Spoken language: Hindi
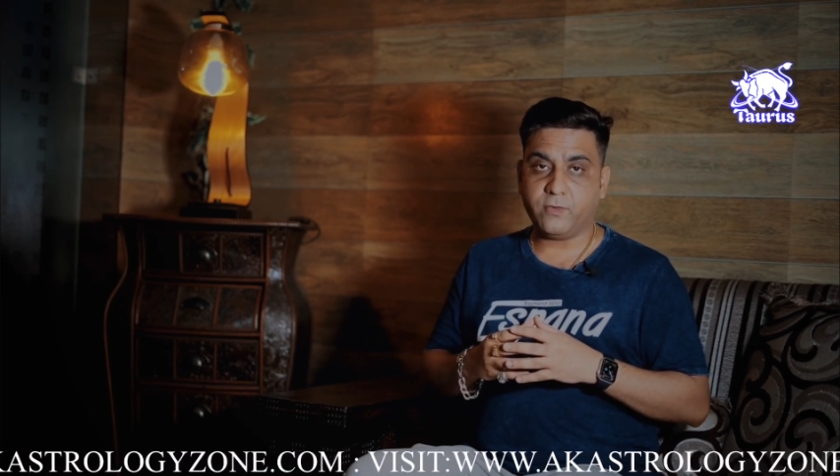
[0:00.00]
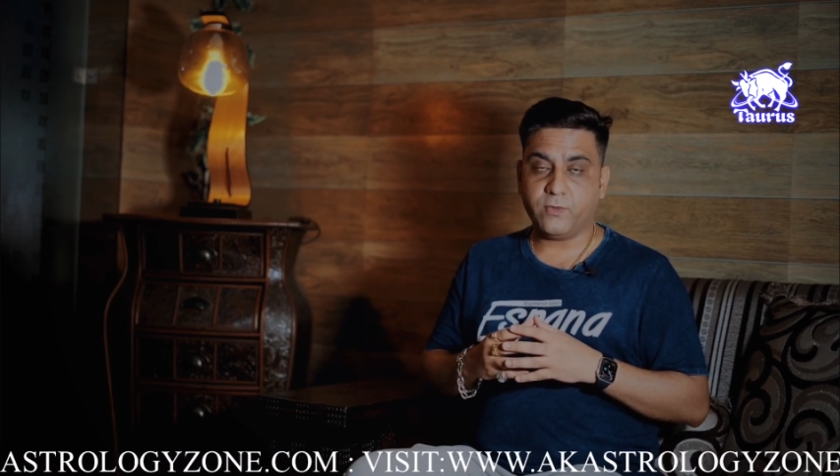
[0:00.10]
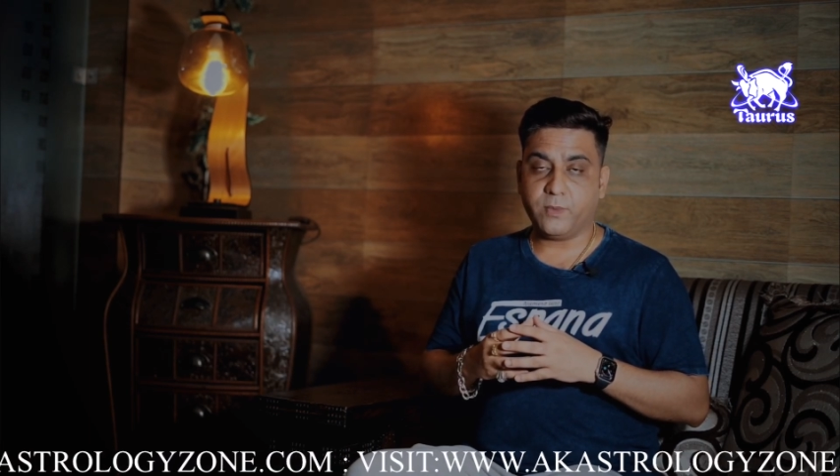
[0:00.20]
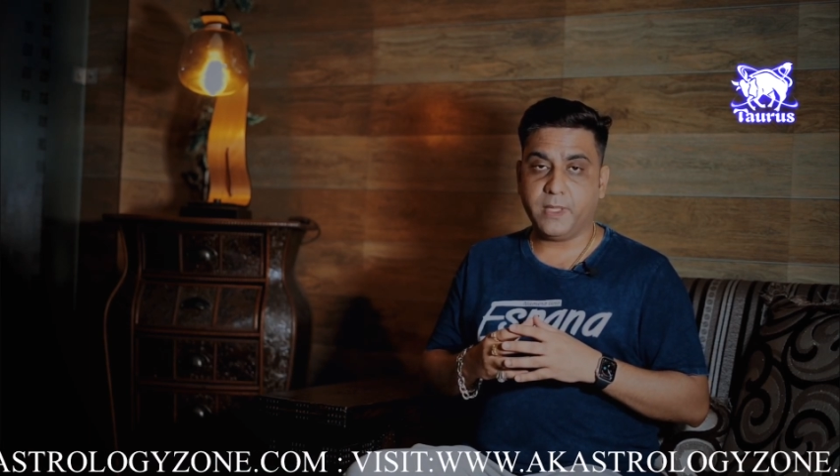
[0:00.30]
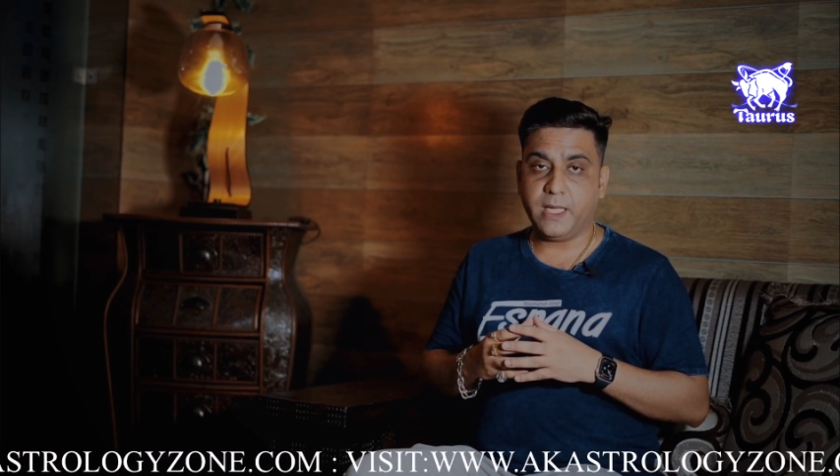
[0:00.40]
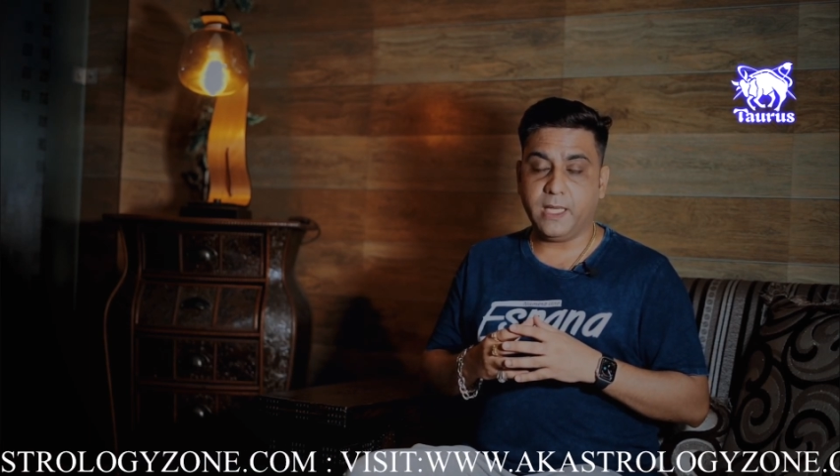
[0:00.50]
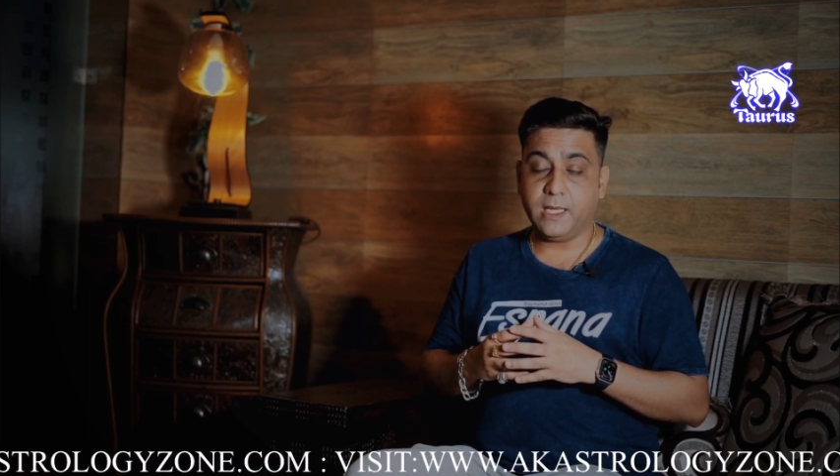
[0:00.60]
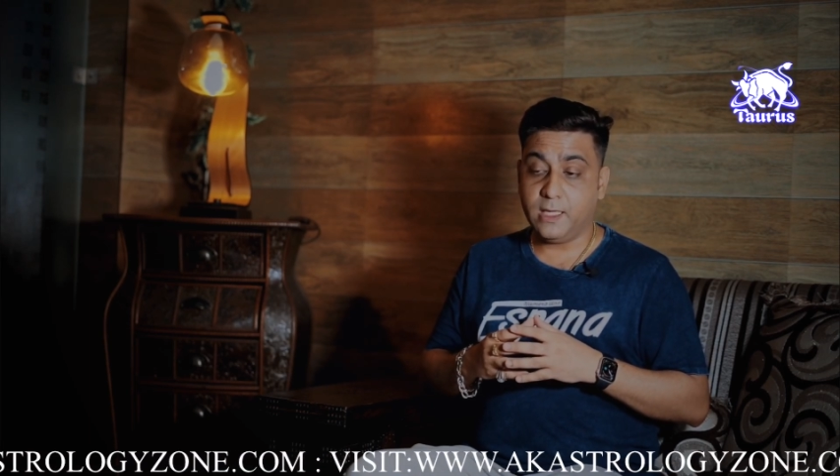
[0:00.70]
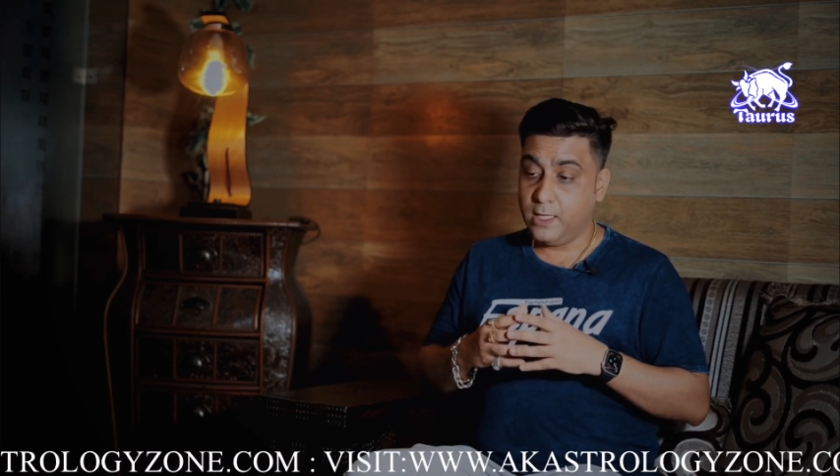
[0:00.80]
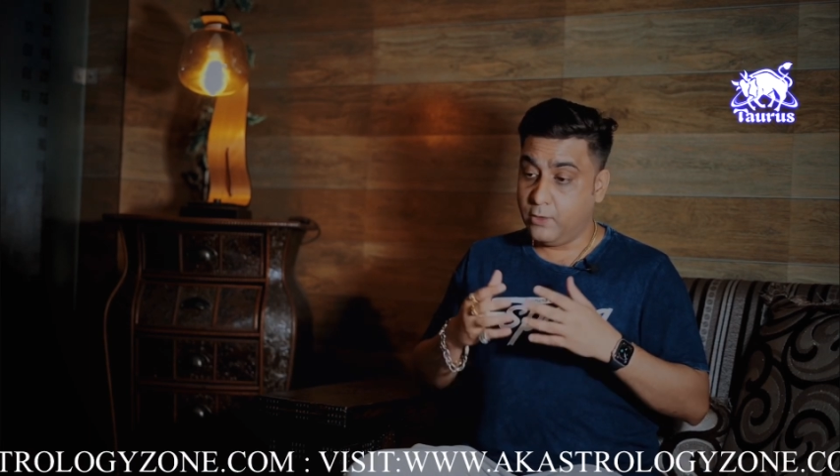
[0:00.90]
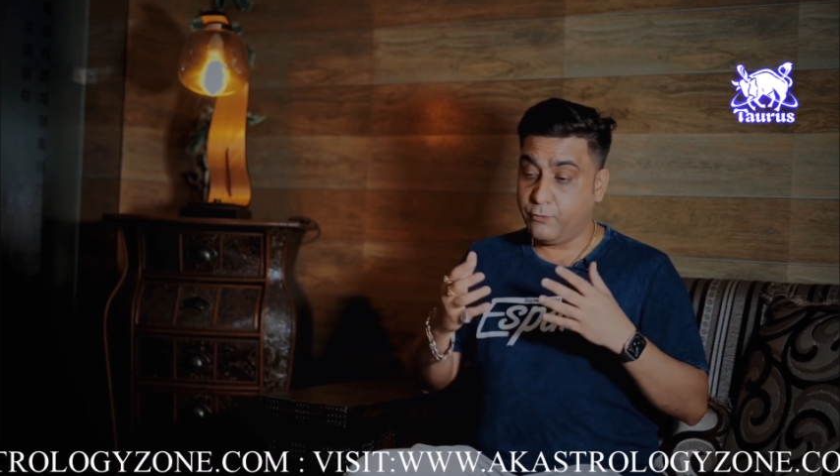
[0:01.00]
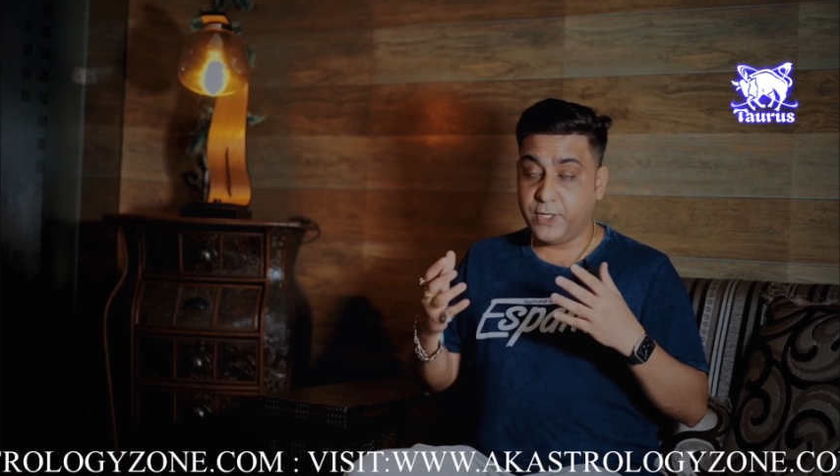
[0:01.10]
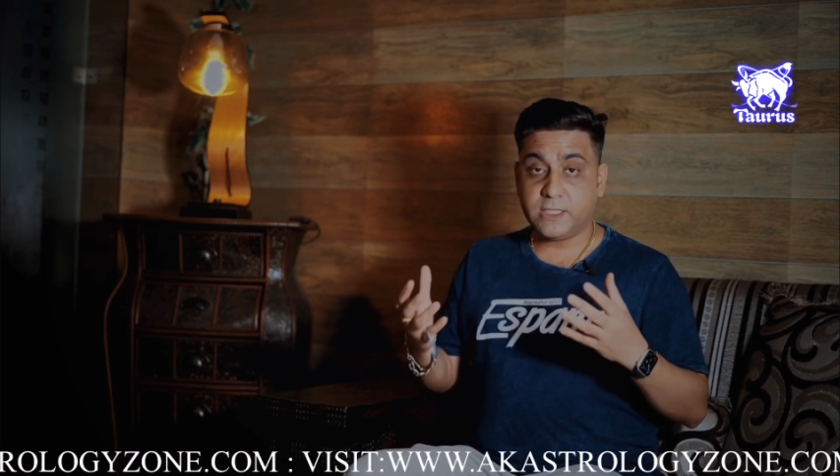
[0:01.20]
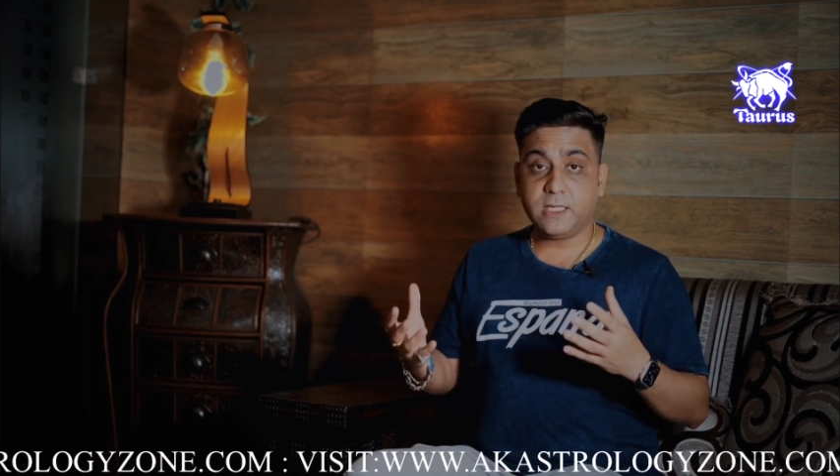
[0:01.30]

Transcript: फेवर में रहेगा वृक्ष